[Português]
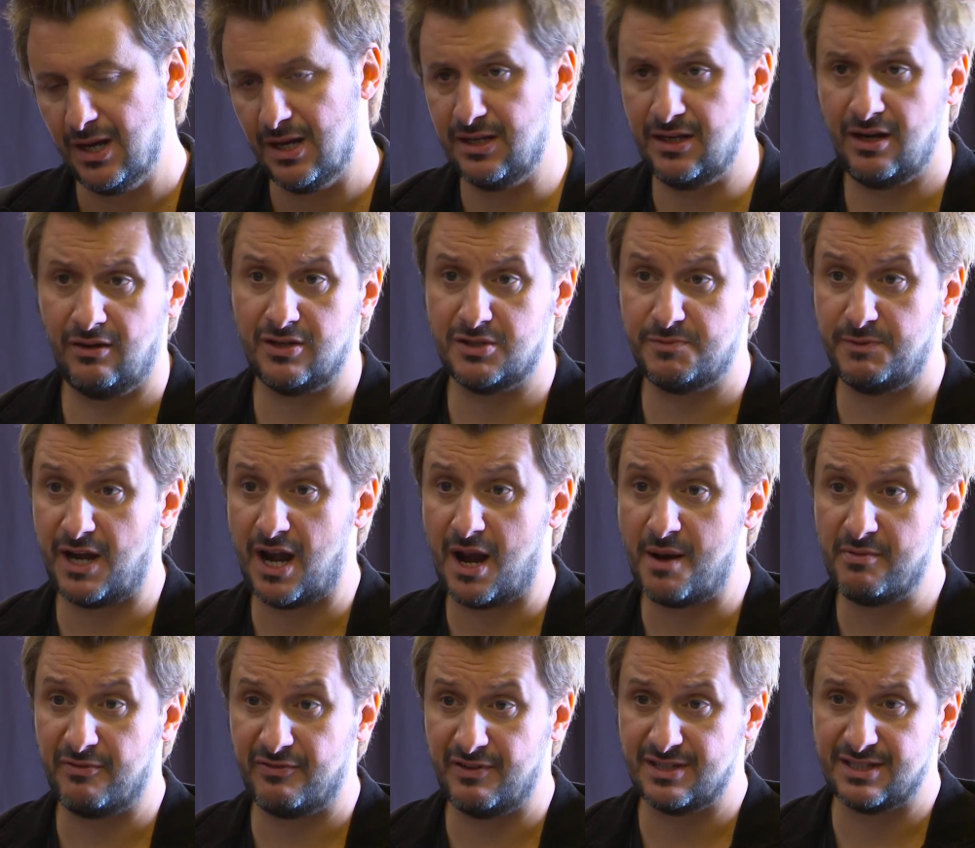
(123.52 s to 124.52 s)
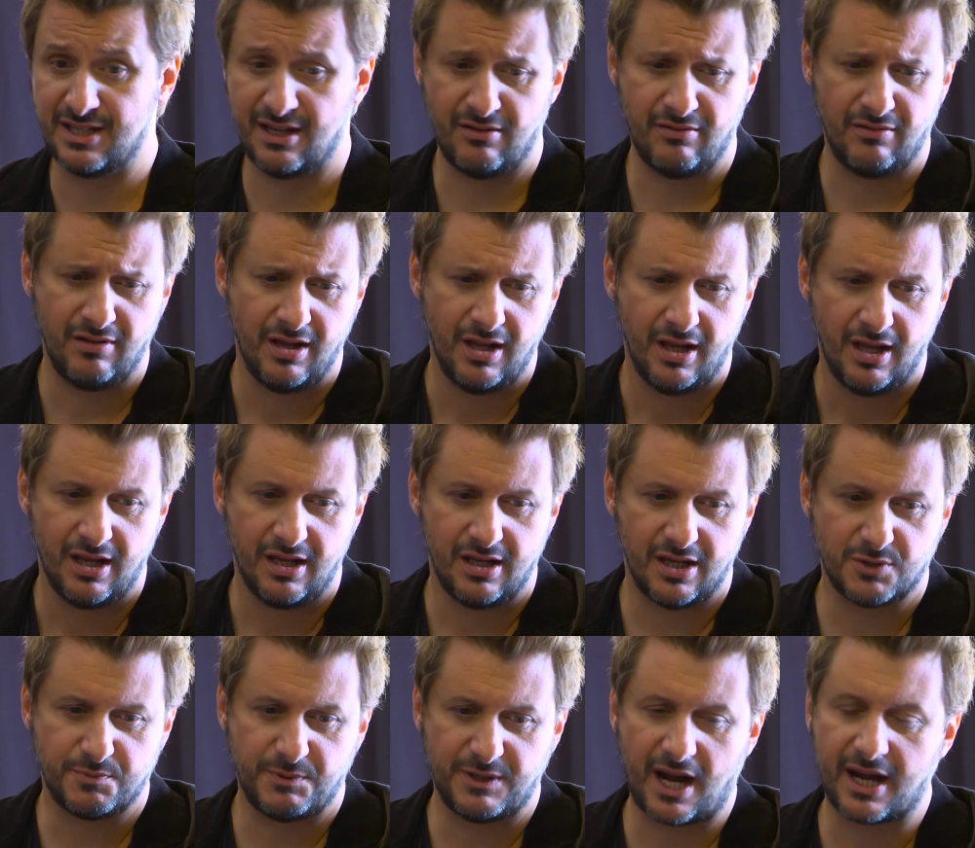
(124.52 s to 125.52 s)
não aspirar à perfeição,
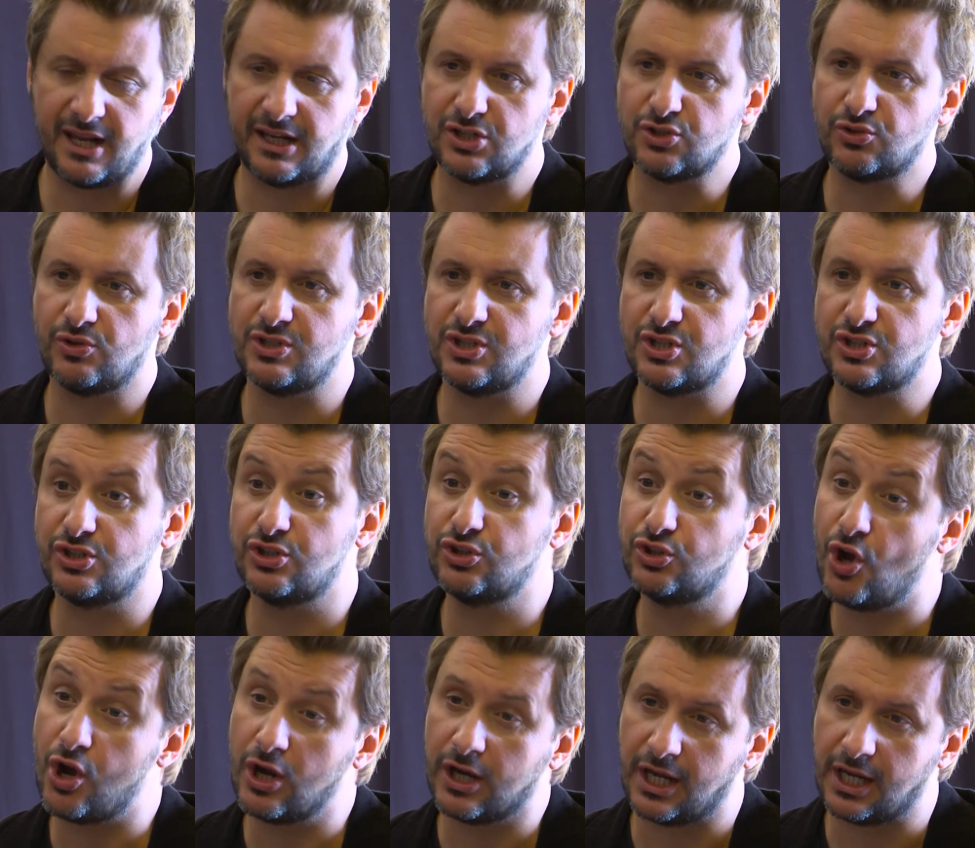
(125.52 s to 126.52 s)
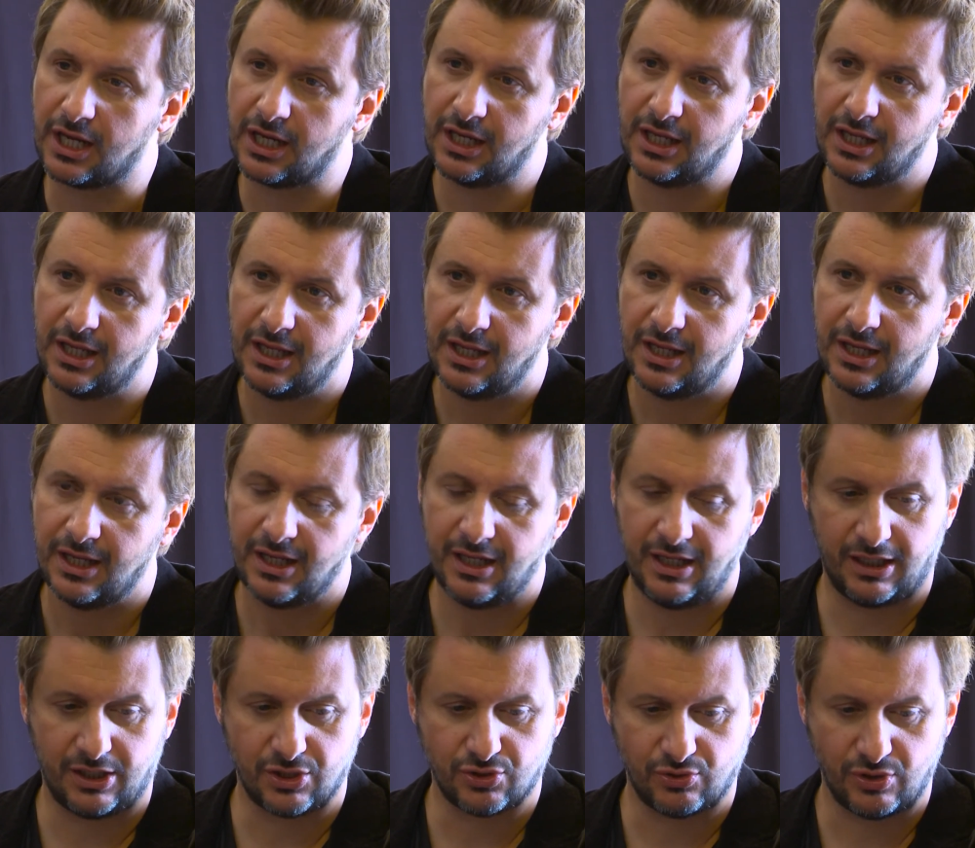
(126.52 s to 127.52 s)
aspirar a que as coisas te toquem, e
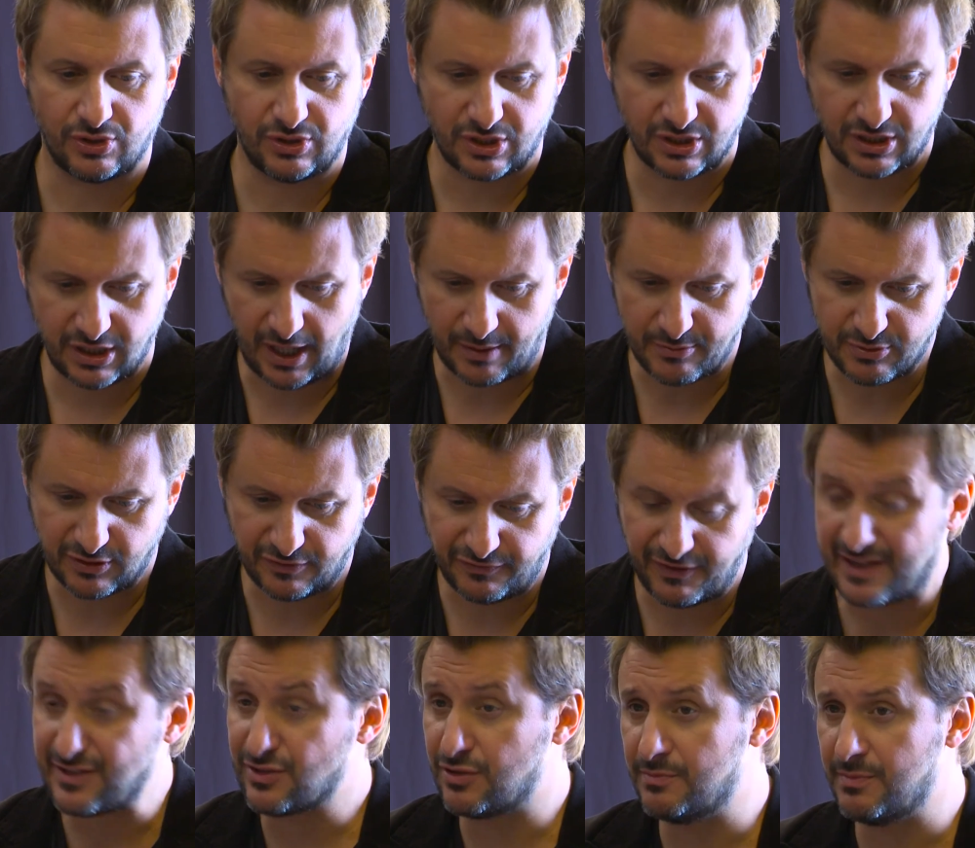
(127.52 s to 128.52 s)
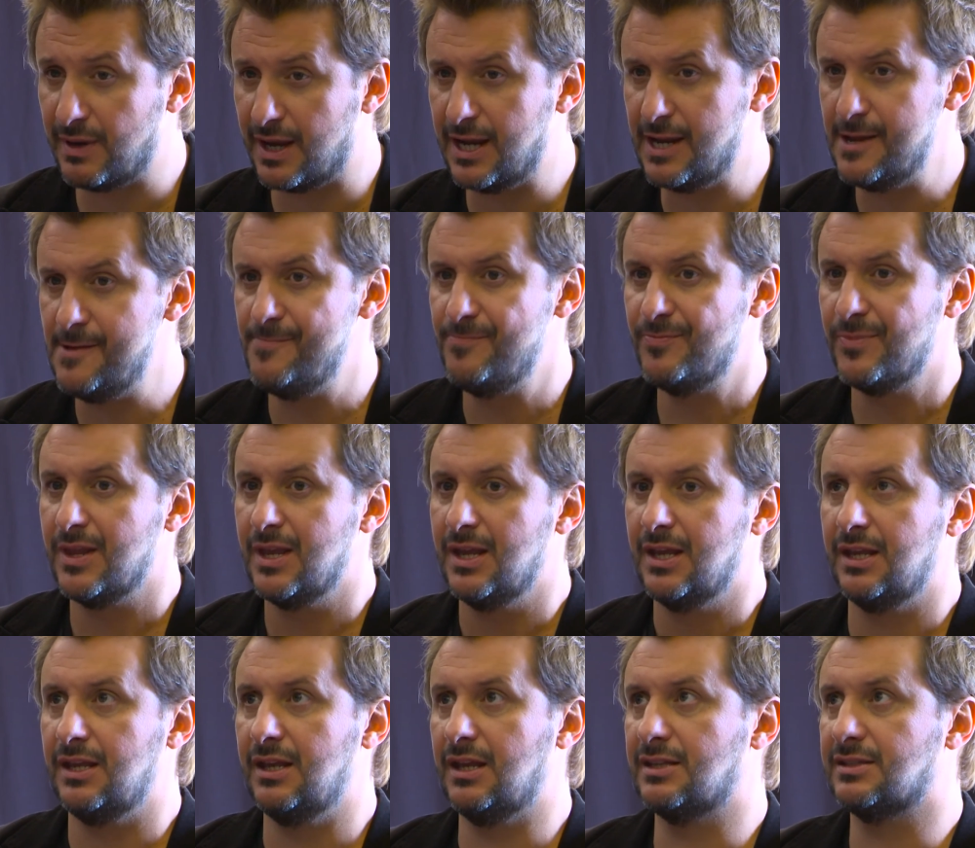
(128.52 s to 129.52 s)
que as coisas, digamos, se façam bem
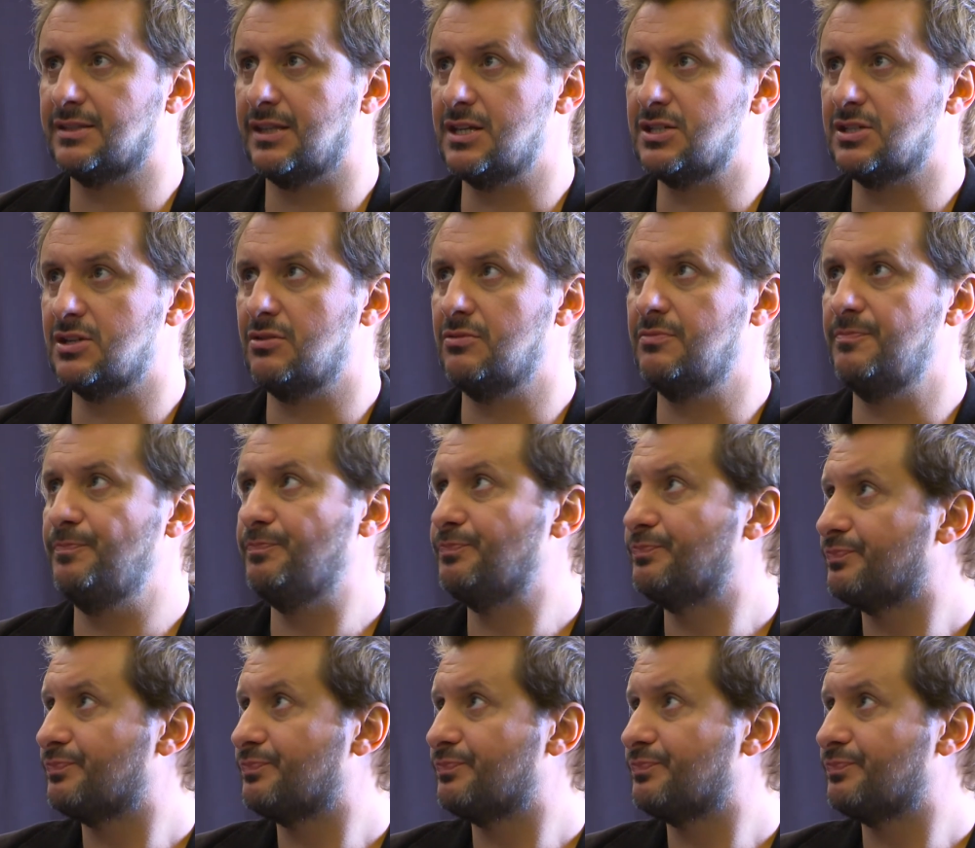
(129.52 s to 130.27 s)
e que sejam